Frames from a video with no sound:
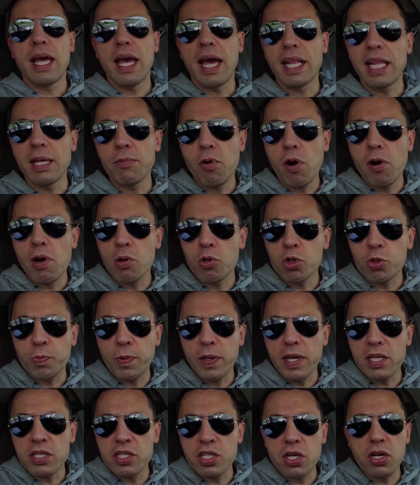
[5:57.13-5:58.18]
È di buon
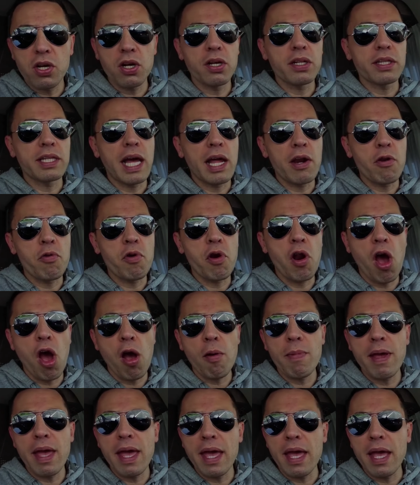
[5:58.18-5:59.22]
auspicio dare un
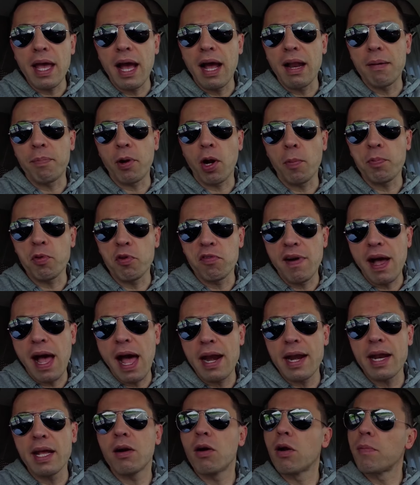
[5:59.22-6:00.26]
nome al proprio
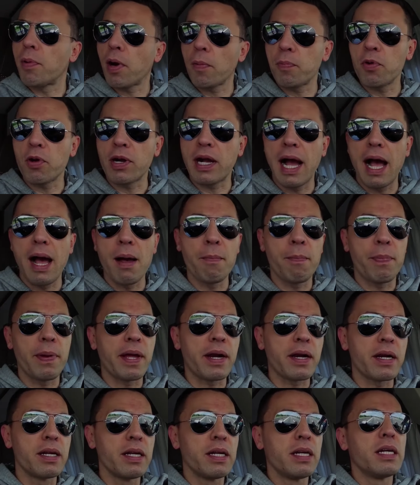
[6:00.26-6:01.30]
van o al proprio
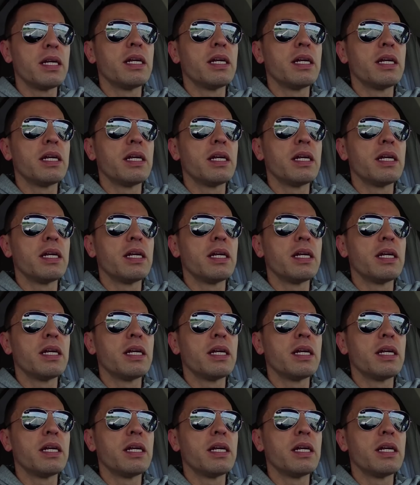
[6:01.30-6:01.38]
camper.